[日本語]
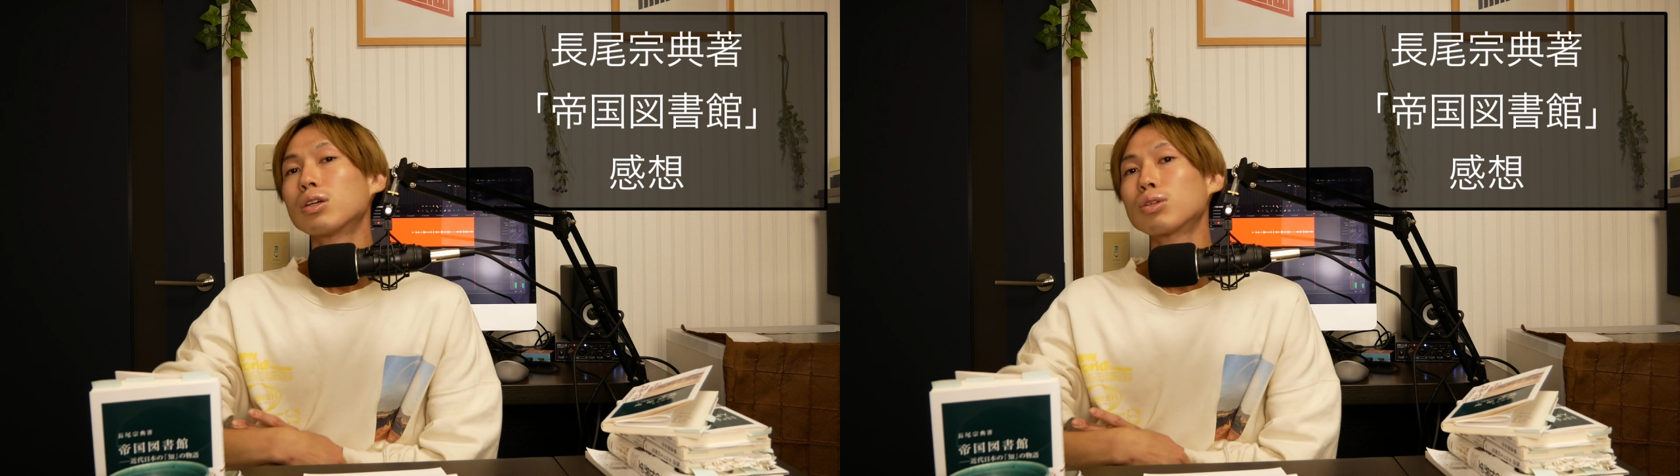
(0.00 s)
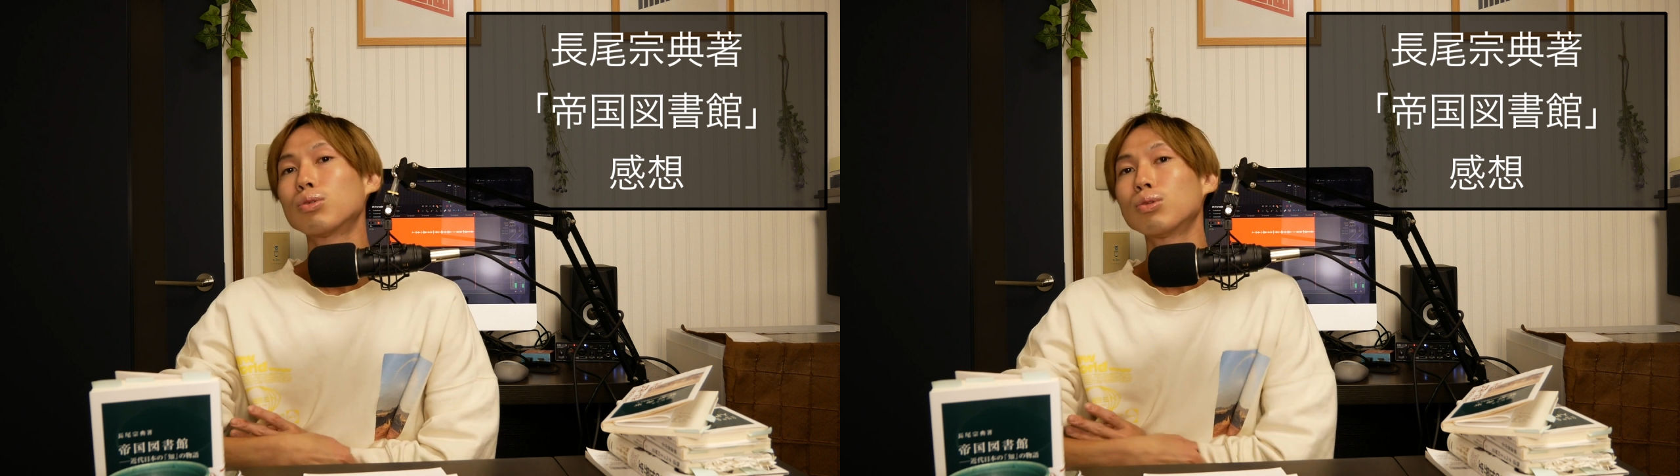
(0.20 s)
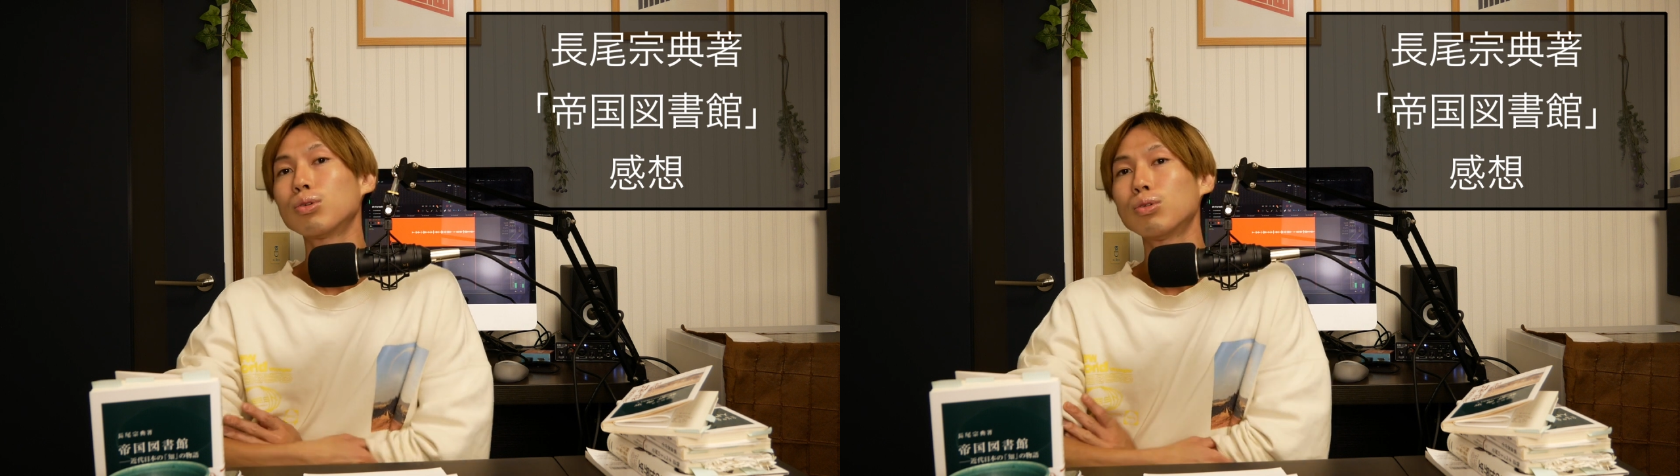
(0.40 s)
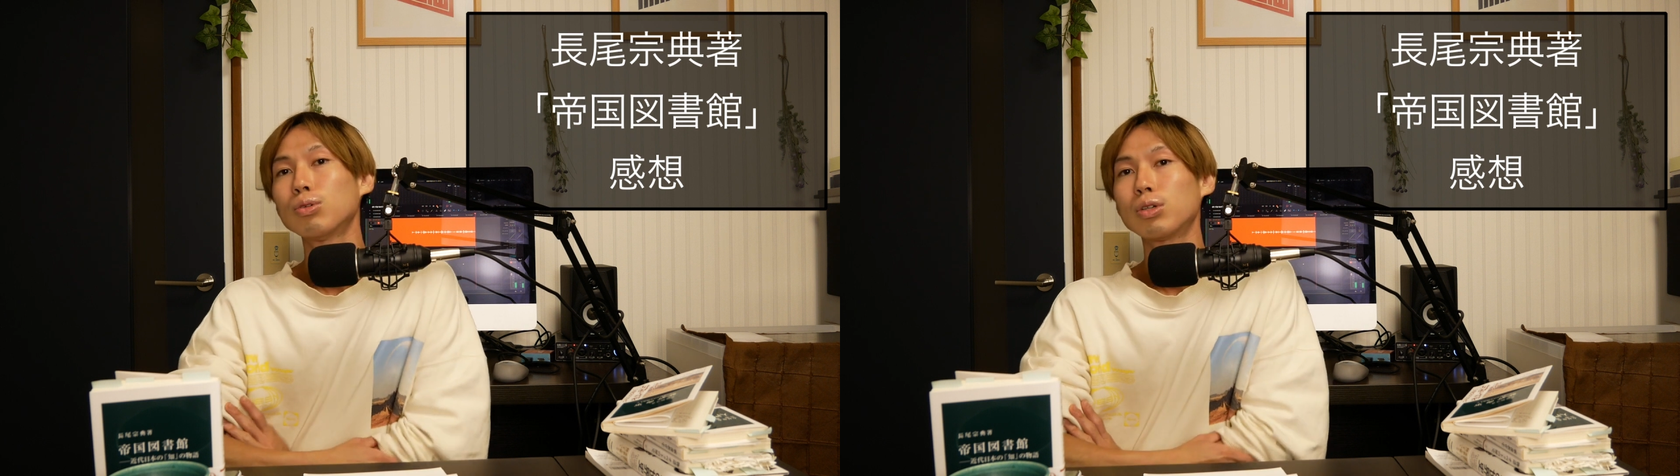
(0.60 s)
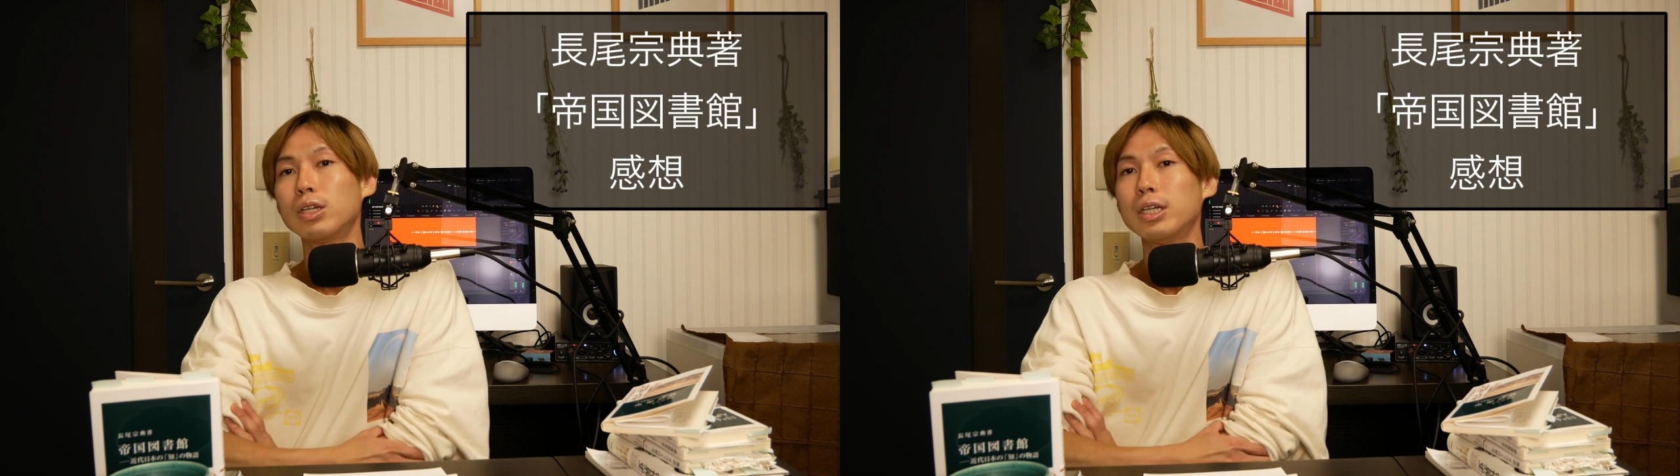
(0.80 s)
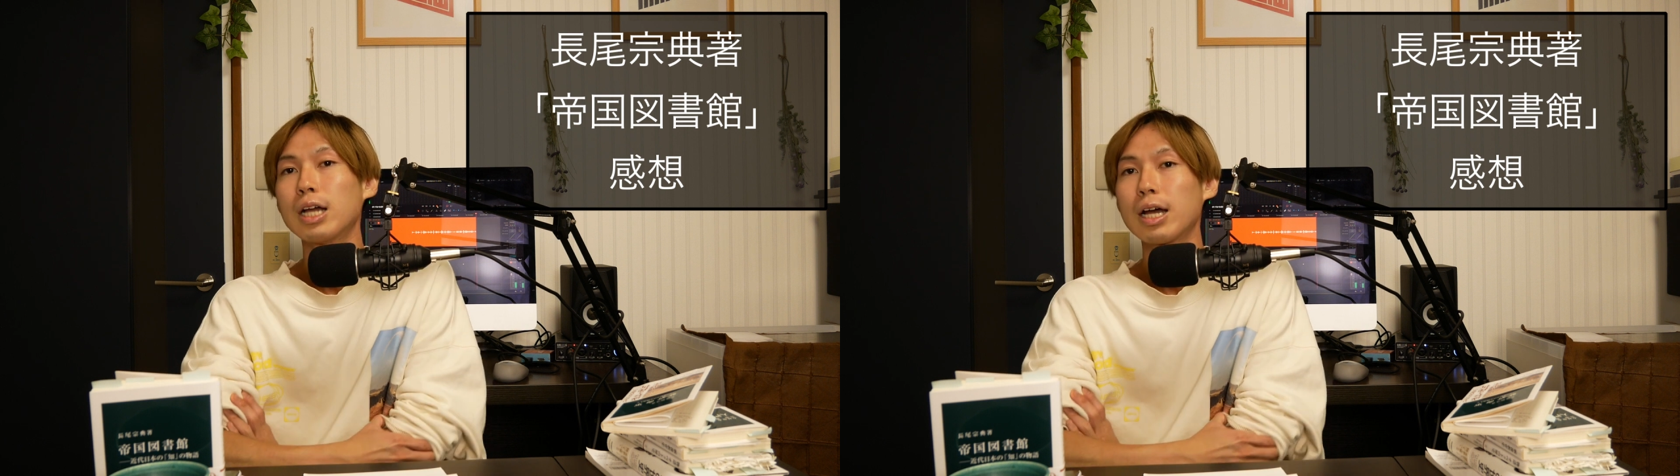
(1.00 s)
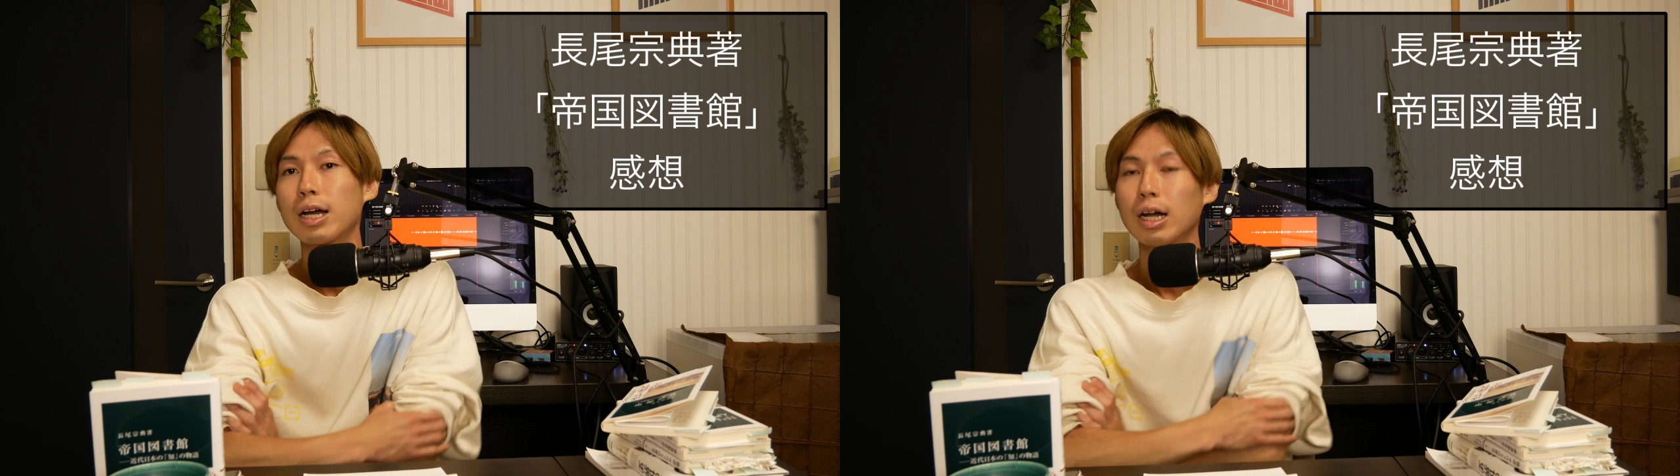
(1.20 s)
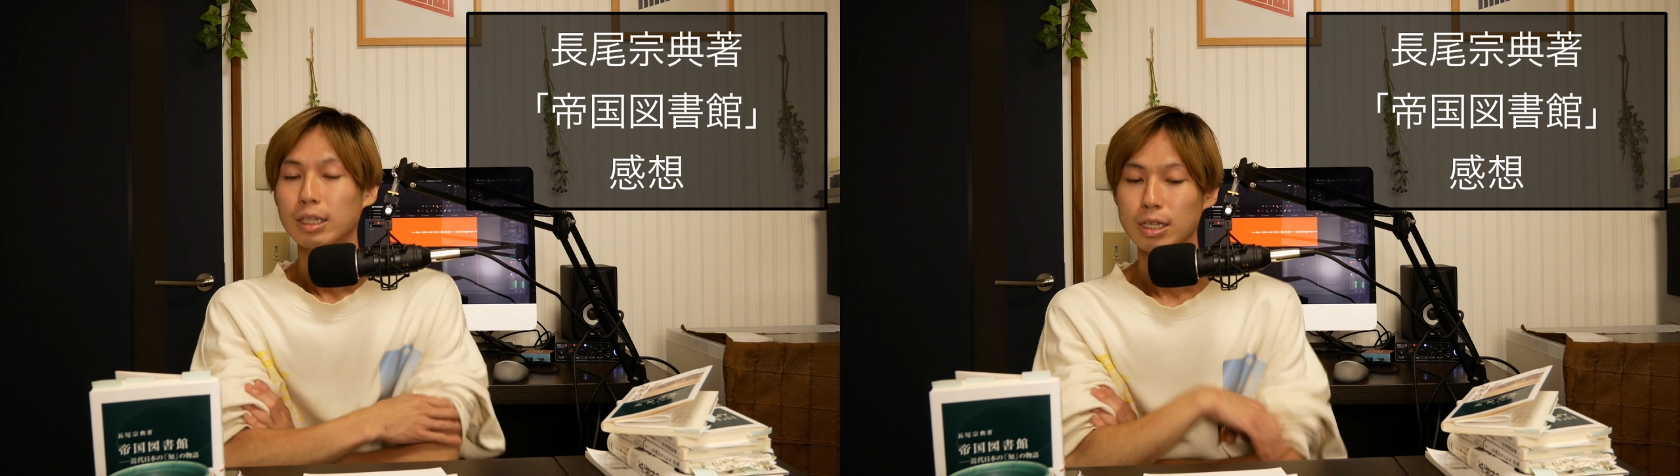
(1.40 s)
そういう議題
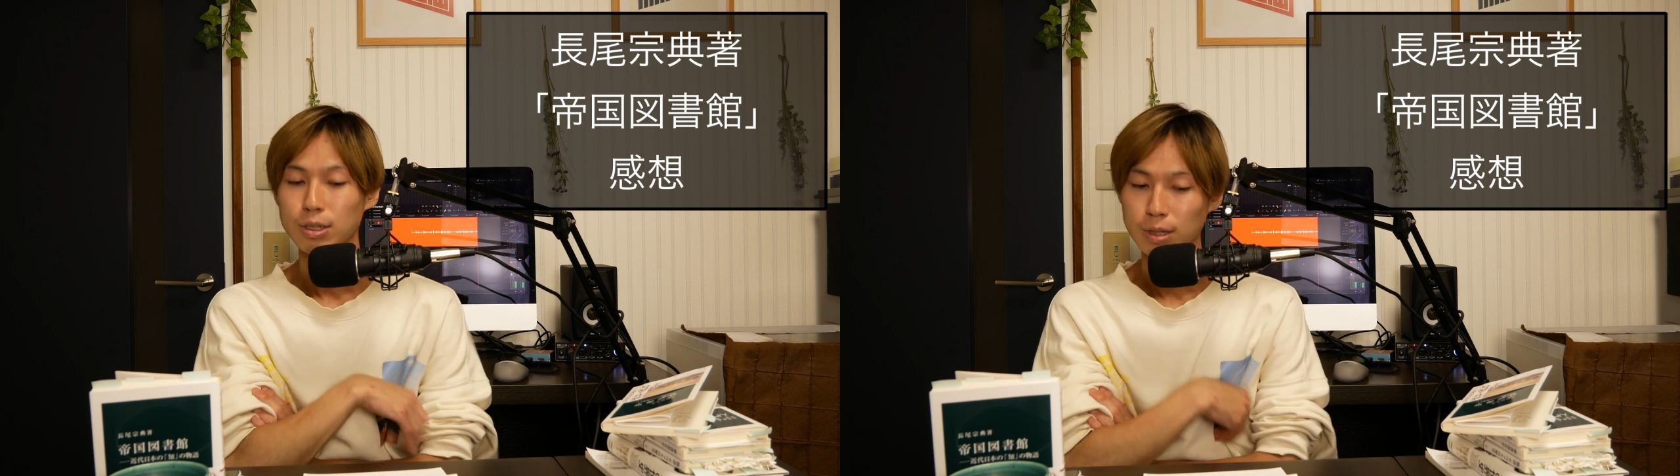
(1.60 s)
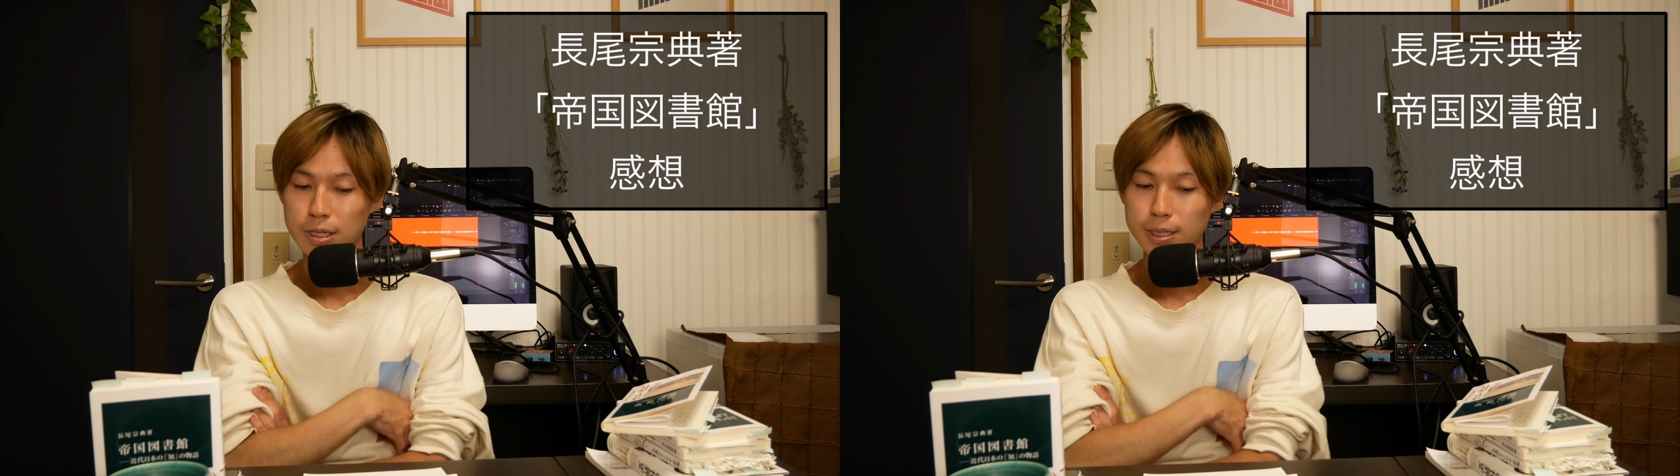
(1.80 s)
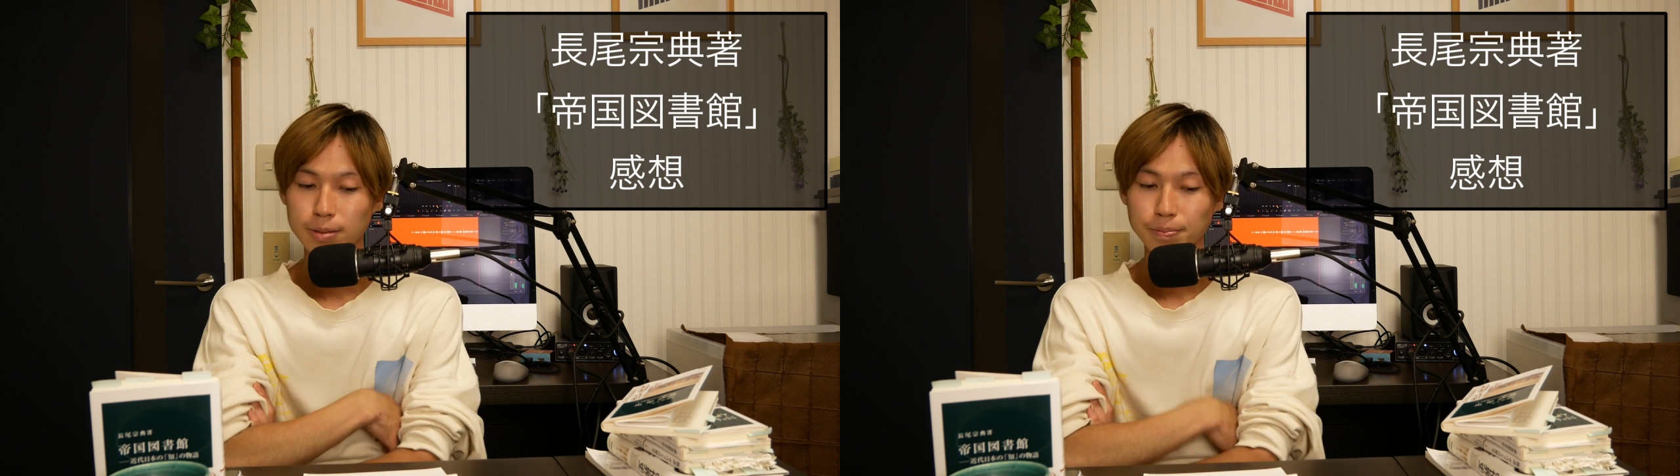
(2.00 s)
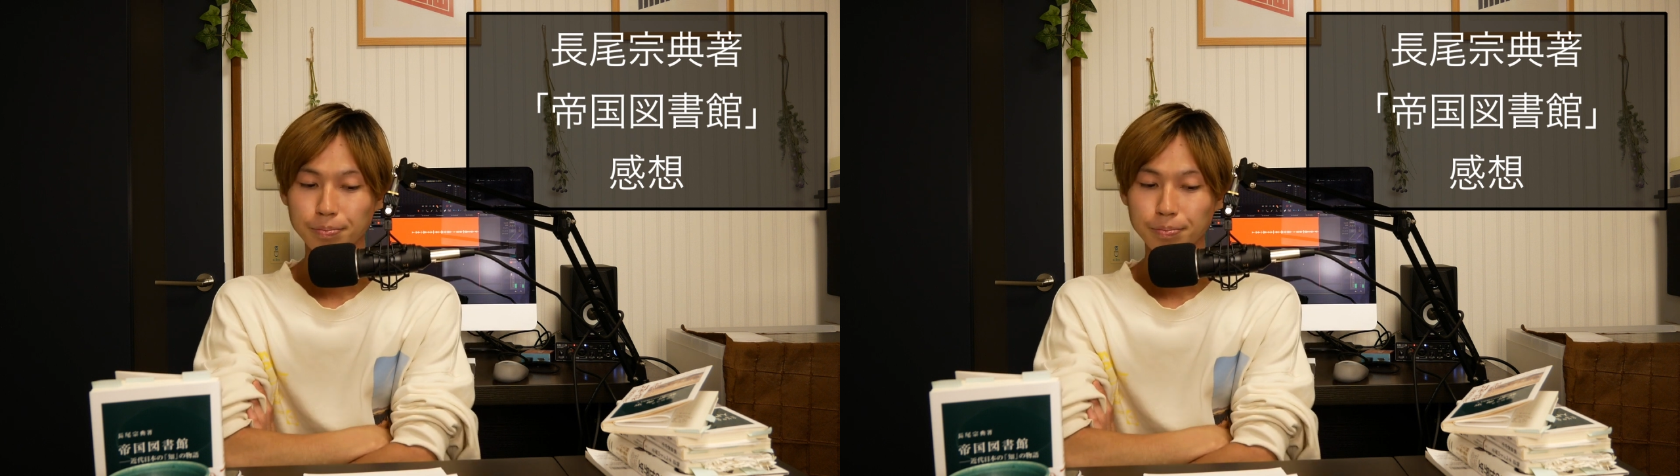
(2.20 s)
があったそうです